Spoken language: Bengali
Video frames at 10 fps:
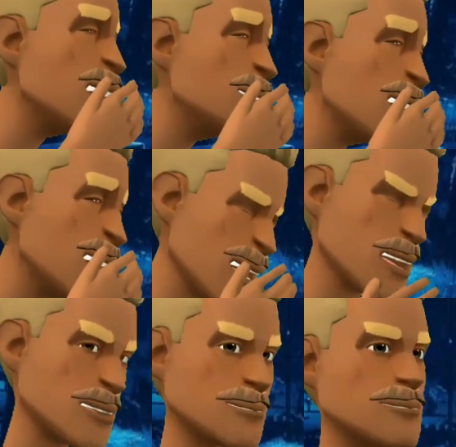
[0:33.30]
ধরে না
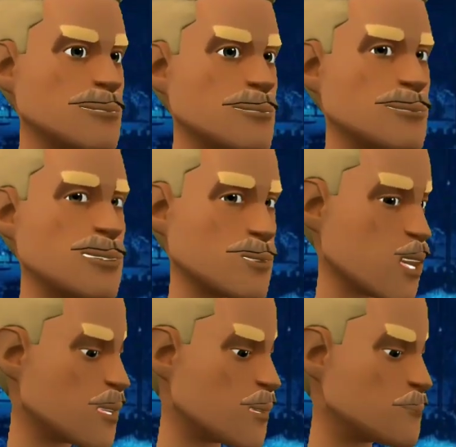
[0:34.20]
আর
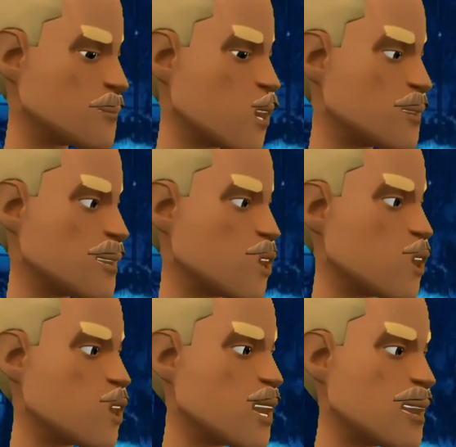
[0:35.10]
তিরিশ বছরেও
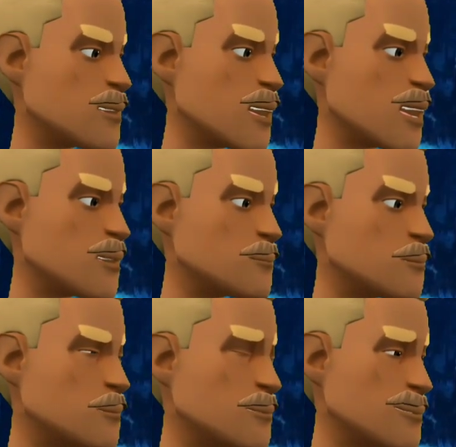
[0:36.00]
আমার আর পাবি না
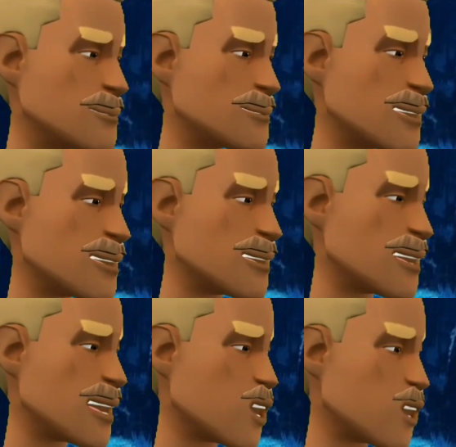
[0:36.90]
কারণ আমি
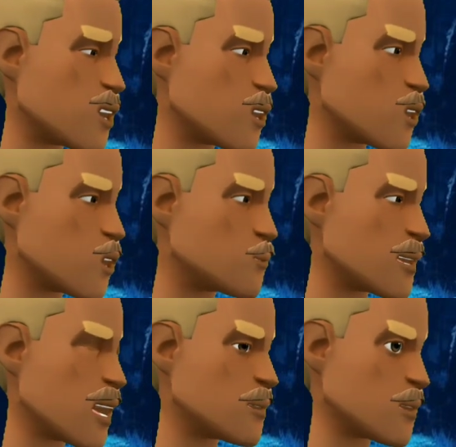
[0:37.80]
গাঁজার ব্যবসা
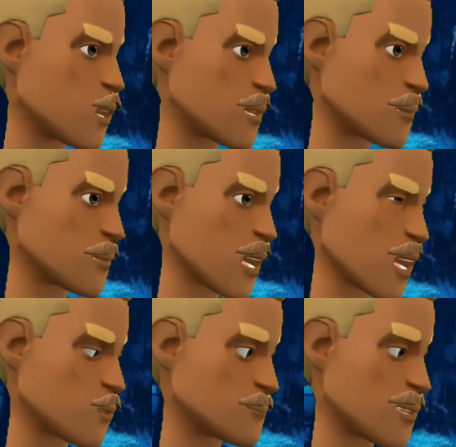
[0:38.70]
ছাড়িয়ে দিছি
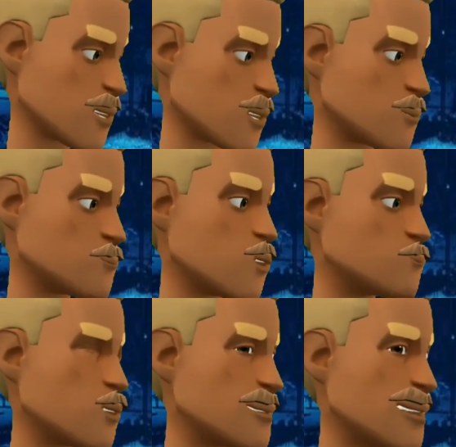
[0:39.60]
এখন নতুন করে
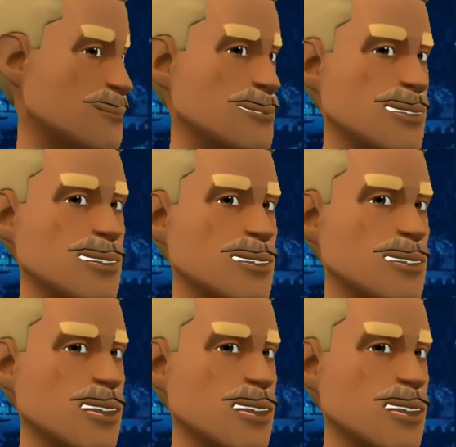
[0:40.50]
ব্যবসা শুরু করবো